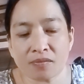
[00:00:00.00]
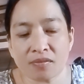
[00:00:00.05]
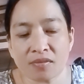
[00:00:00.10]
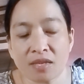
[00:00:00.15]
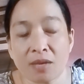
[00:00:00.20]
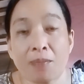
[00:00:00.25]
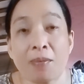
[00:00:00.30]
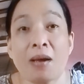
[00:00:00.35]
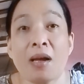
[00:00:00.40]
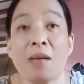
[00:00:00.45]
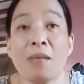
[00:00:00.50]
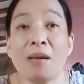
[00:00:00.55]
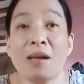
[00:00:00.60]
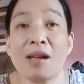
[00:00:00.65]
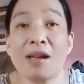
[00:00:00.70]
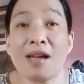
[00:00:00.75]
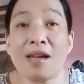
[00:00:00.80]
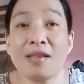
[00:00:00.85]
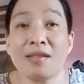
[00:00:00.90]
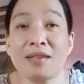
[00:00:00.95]
hindi pa nga
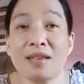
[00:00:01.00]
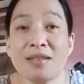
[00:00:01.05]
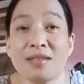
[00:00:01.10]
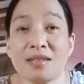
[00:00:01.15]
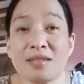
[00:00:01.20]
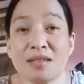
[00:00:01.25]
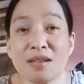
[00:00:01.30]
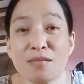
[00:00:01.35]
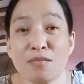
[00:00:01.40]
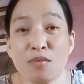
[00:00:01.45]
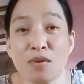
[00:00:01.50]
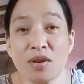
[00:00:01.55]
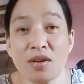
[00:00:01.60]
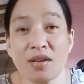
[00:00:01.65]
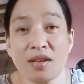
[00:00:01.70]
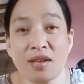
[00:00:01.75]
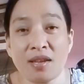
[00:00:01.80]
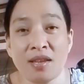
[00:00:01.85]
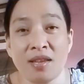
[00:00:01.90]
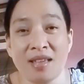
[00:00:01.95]
makakain guys, isang buwan
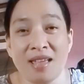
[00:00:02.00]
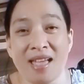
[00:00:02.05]
eh.